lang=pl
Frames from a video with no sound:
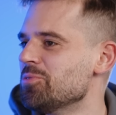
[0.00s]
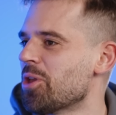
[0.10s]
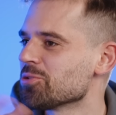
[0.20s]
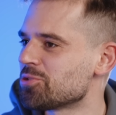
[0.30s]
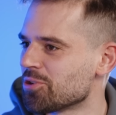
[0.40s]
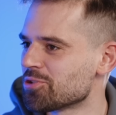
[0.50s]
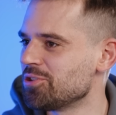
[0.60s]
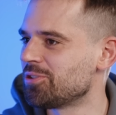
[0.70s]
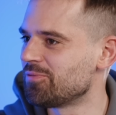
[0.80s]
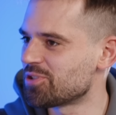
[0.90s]
mniej
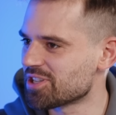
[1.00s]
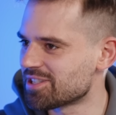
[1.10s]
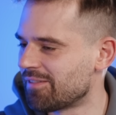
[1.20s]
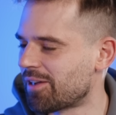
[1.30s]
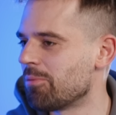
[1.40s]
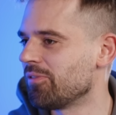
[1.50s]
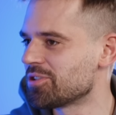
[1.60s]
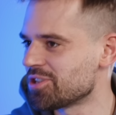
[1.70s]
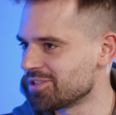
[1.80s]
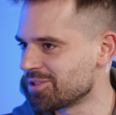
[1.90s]
ostrożni, tym wyższa stawka, bo
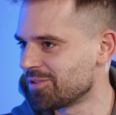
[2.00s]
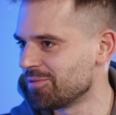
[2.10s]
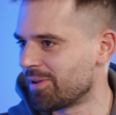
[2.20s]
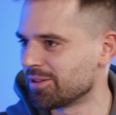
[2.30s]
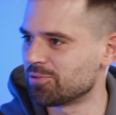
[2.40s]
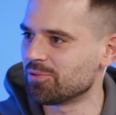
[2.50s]
większe ryzyko wypadku.